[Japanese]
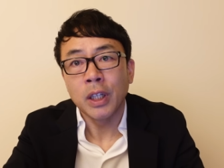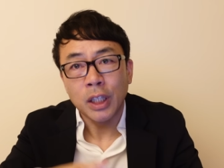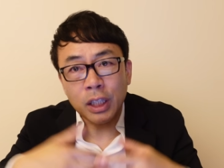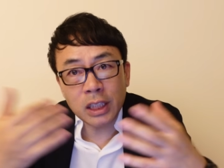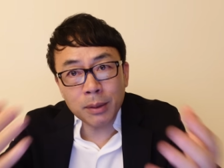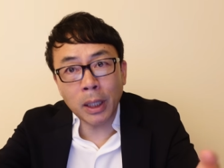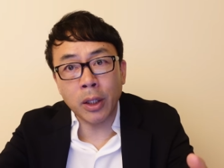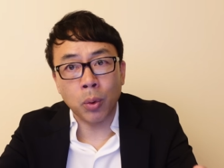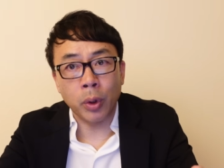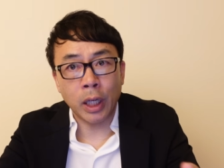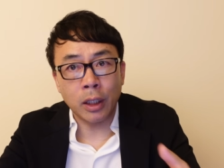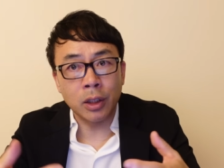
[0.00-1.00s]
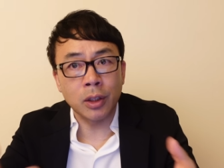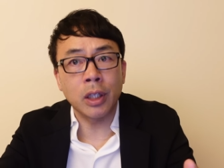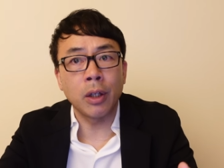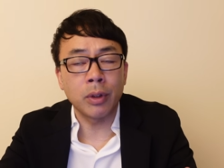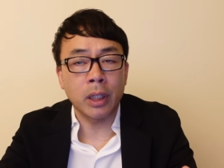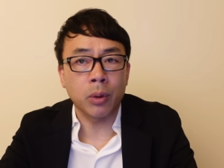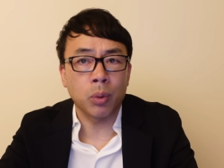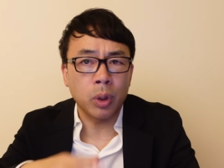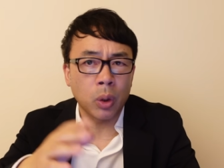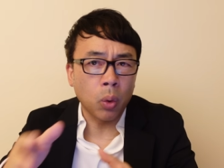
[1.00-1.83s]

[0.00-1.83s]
いつまでこれやり続けるんだってことで、